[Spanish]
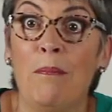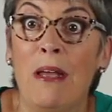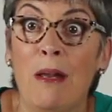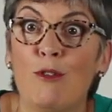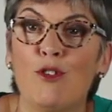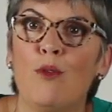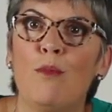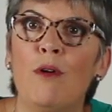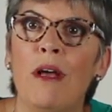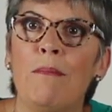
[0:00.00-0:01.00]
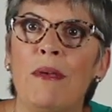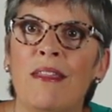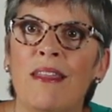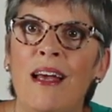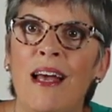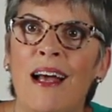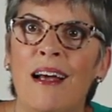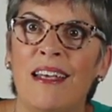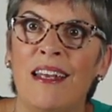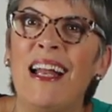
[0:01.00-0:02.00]
veremos cómo empieza
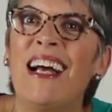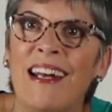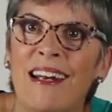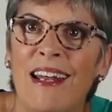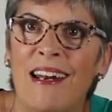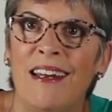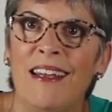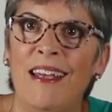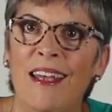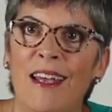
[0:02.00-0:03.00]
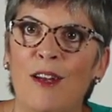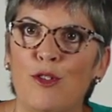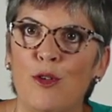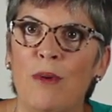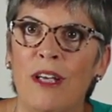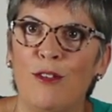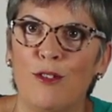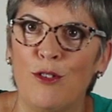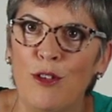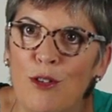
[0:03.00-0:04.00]
a querer agarrar los
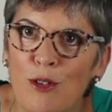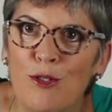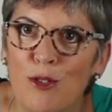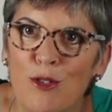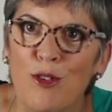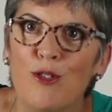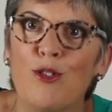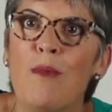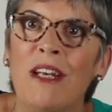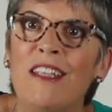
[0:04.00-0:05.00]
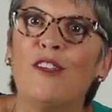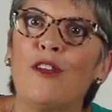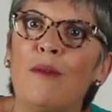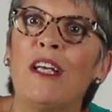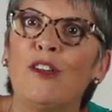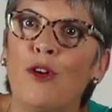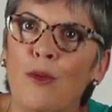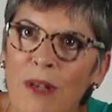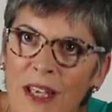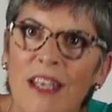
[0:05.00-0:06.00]
objetos, ¿no? Y con su, manita todavía
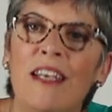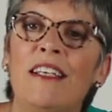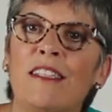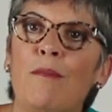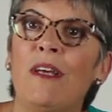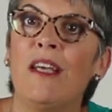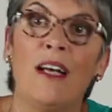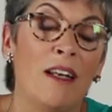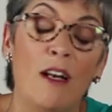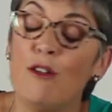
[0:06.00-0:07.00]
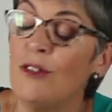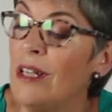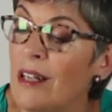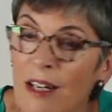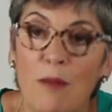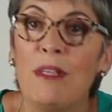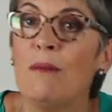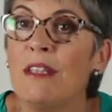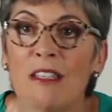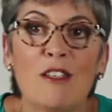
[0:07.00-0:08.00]
torpe es capaz de agarrarlos y
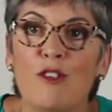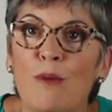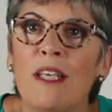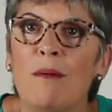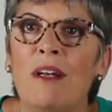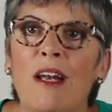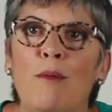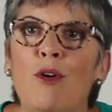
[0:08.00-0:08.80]
rápidamente se los va a llevar a la